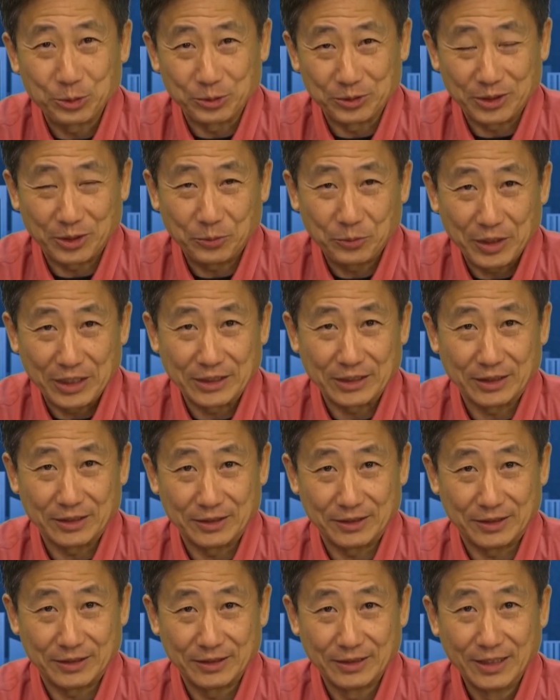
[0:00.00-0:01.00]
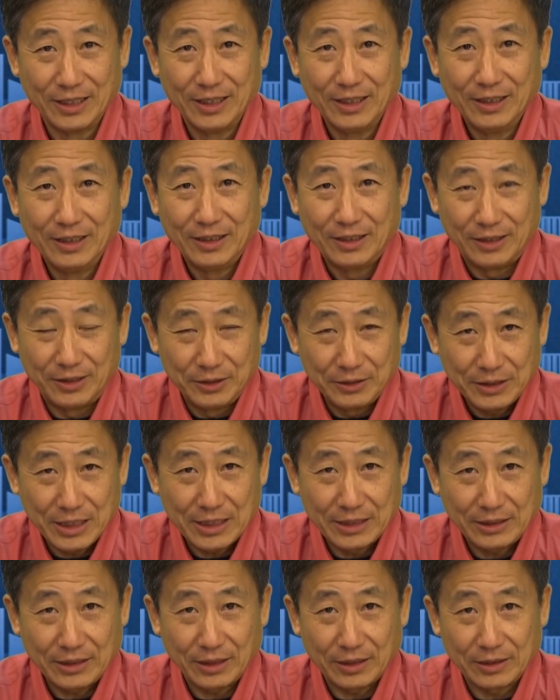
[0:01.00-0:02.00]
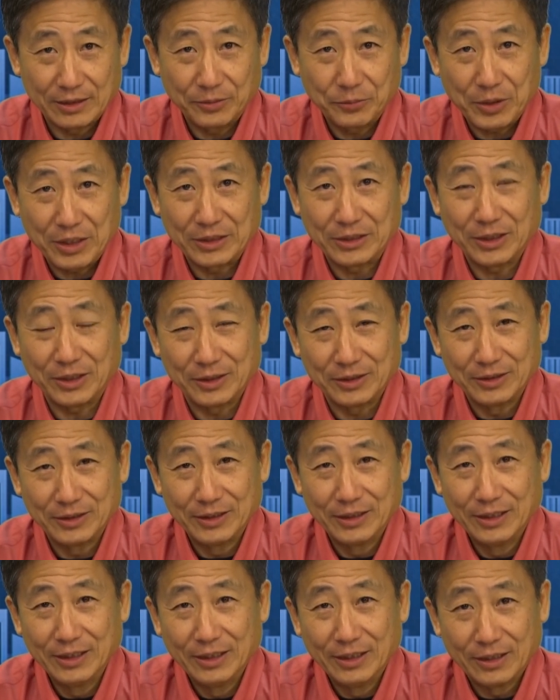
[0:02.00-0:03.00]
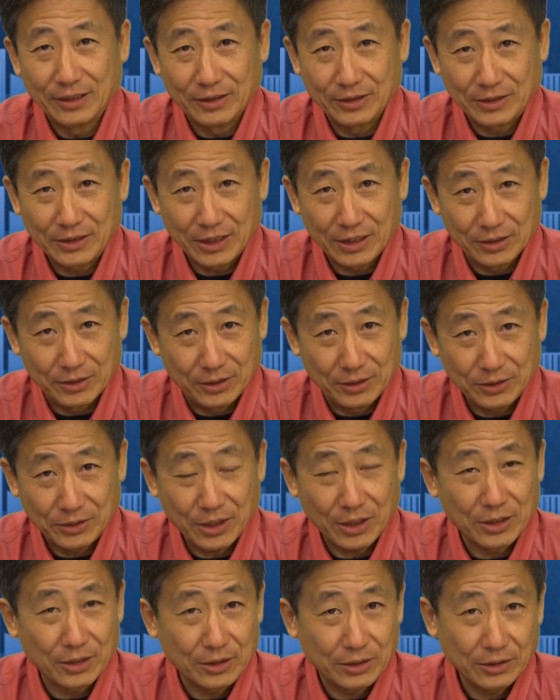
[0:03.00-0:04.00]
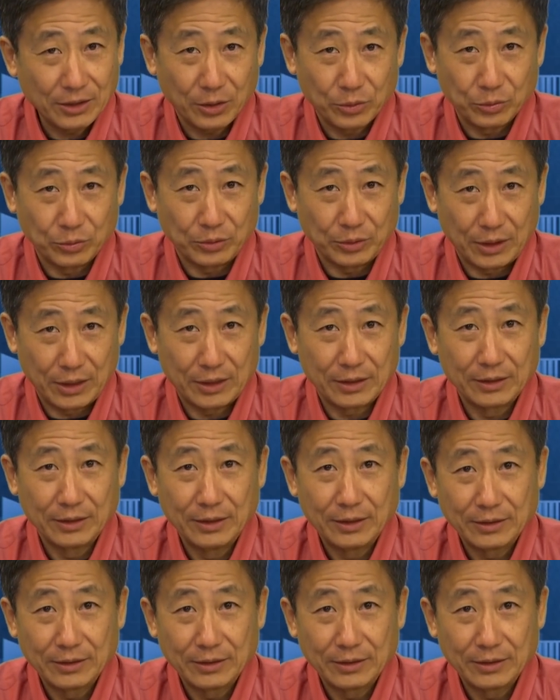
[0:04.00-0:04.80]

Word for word: 一种叫外向的人，而内向和外向和这个人唱歌跳舞啊。